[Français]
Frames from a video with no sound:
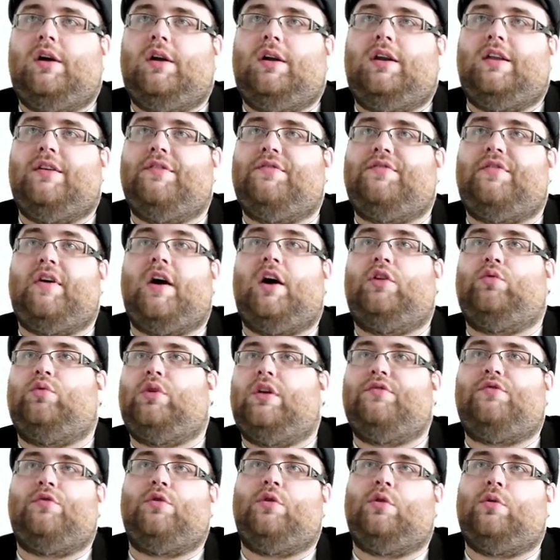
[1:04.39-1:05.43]
les, fans ou
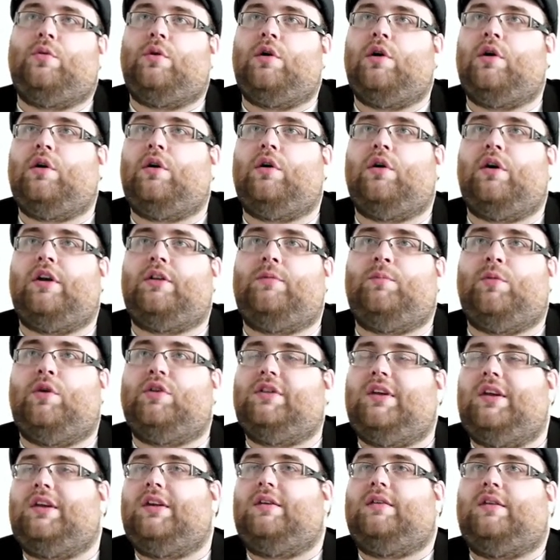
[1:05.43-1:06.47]
les followers euh, est de
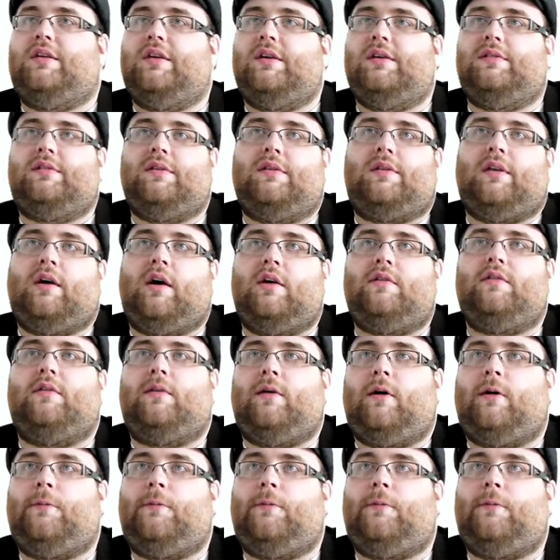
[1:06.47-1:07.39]
bonne qualité, etc., etc.